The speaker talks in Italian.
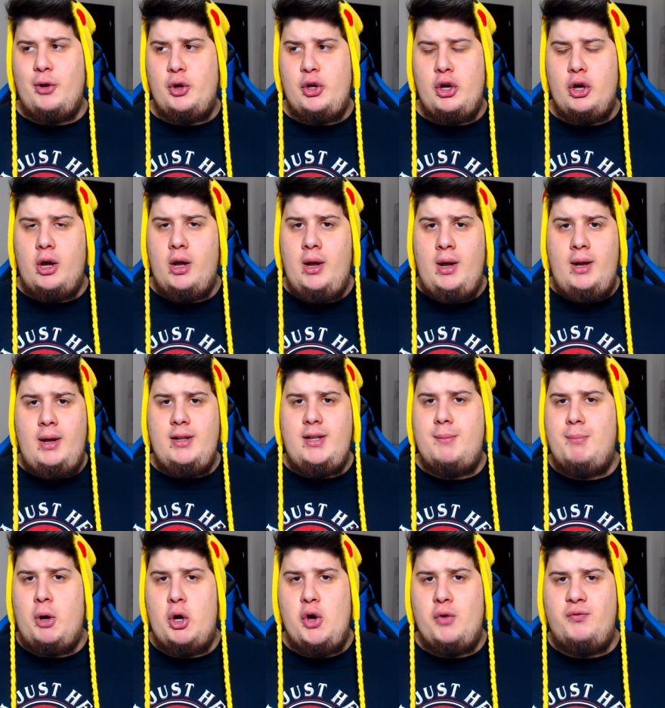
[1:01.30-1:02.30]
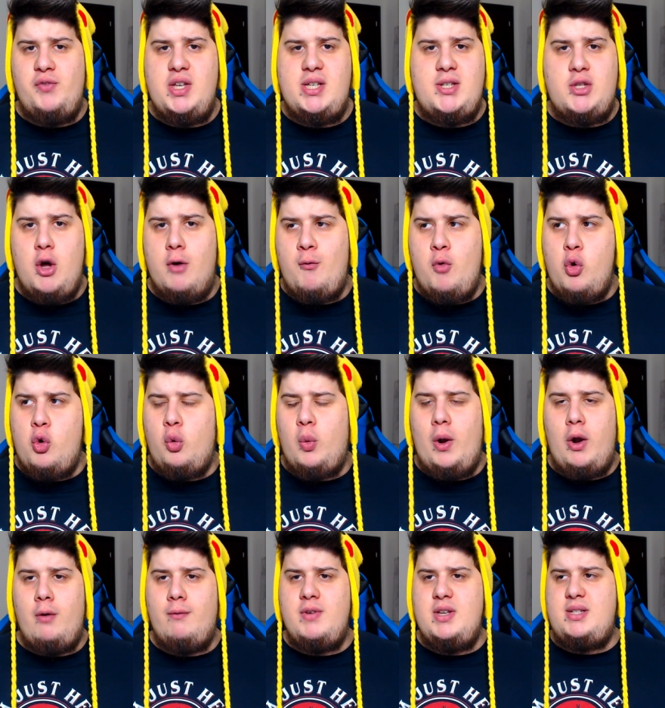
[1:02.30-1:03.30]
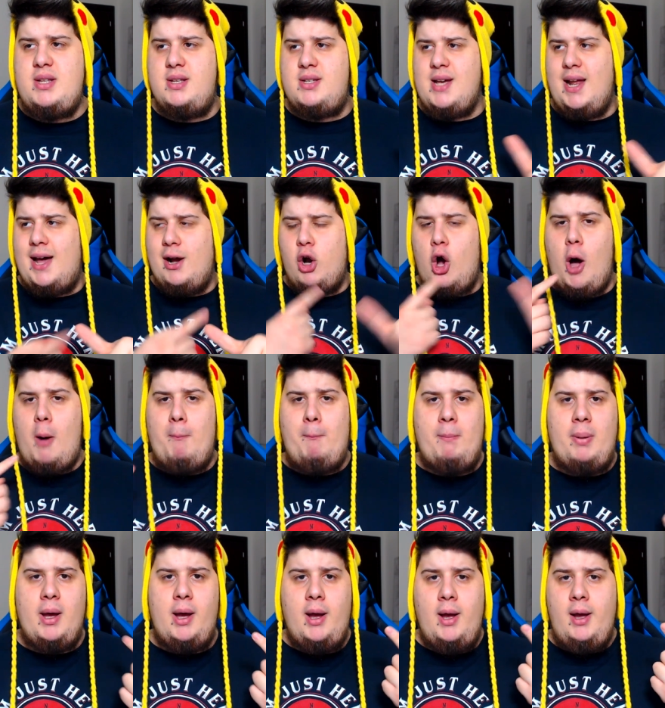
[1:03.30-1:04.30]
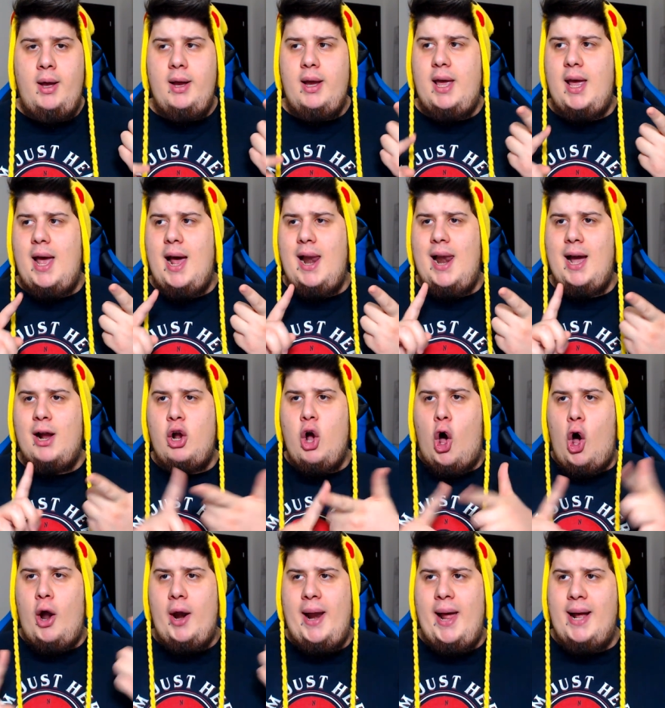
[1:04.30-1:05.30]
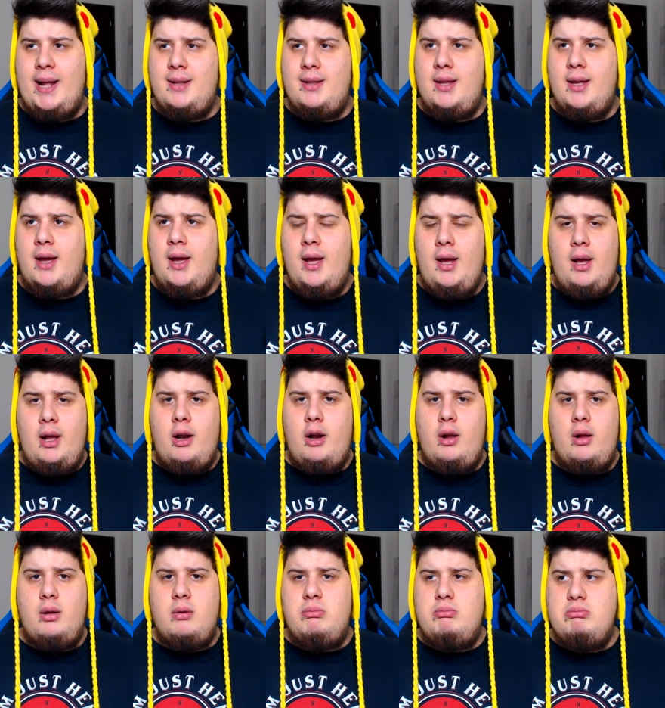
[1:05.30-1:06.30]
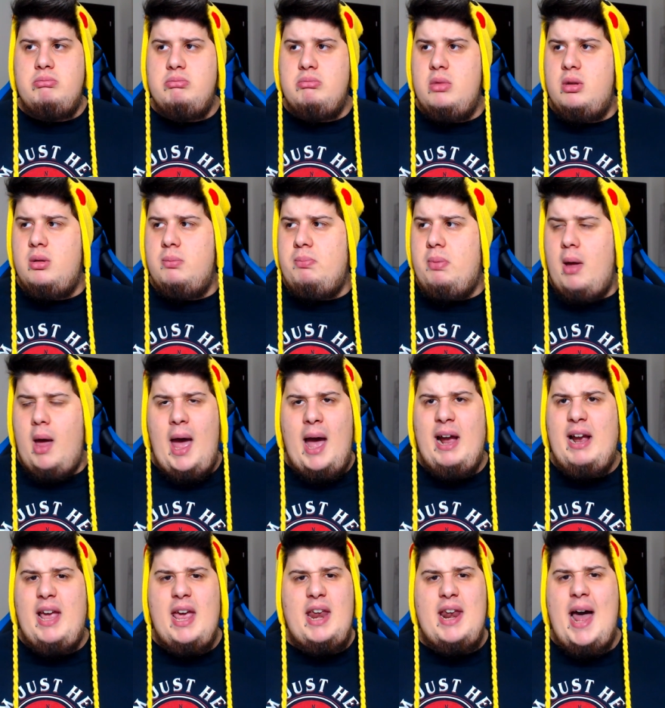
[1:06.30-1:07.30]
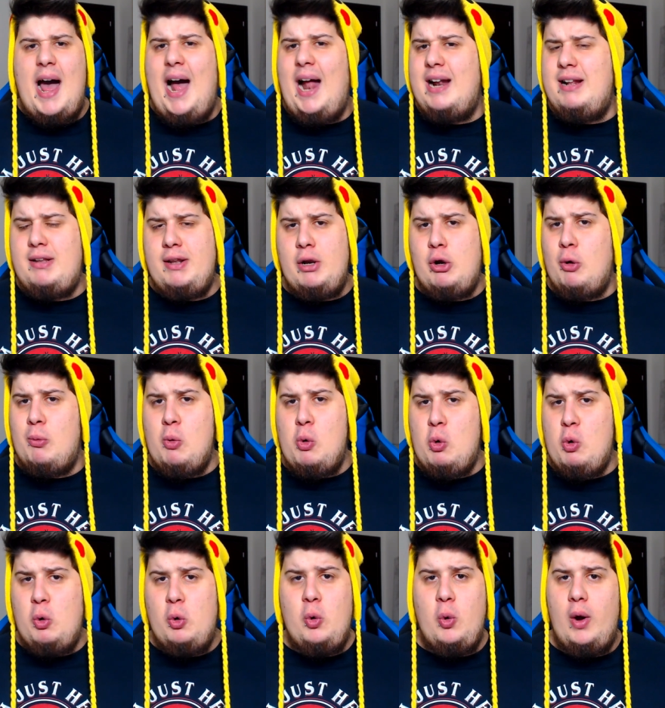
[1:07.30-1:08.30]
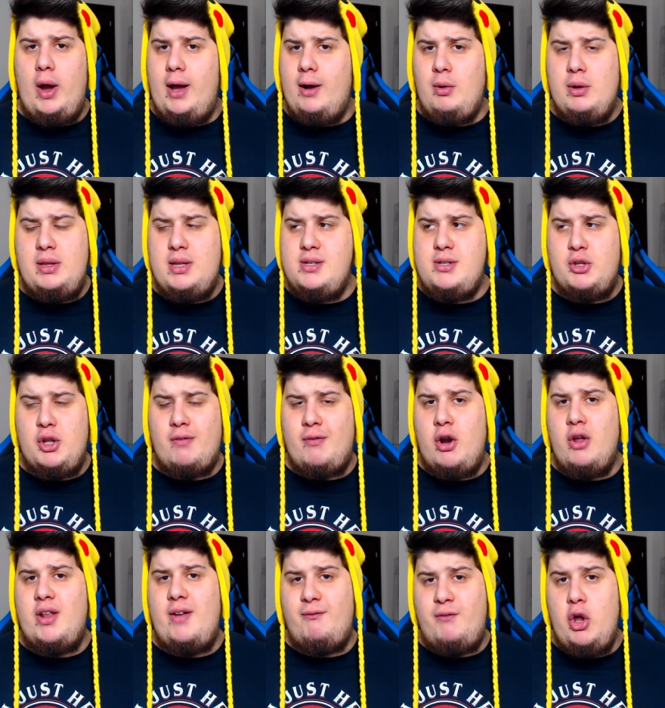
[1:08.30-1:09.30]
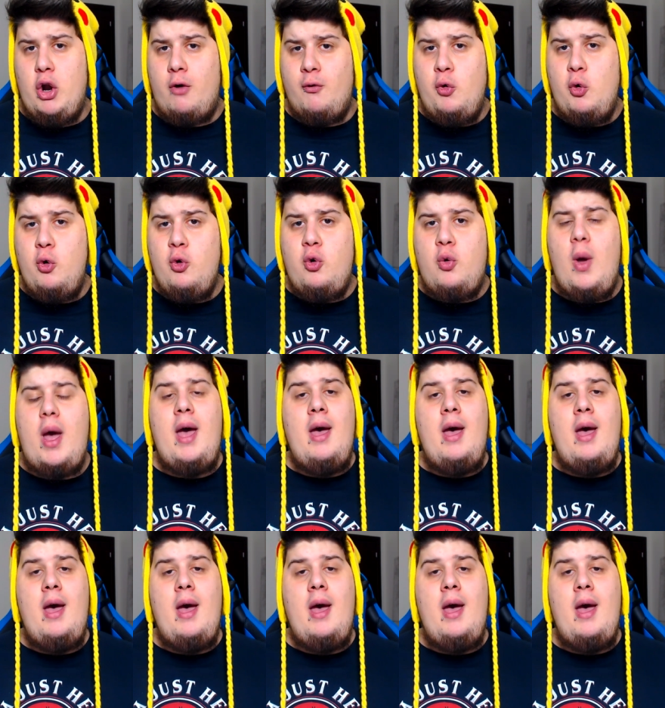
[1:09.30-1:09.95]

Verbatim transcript: io tipo le ho viste ovunque, le ho viste sia alla Coop che alla Conad, le, mm, anche in altri comunque, eh, quindi si trovano davvero ovunque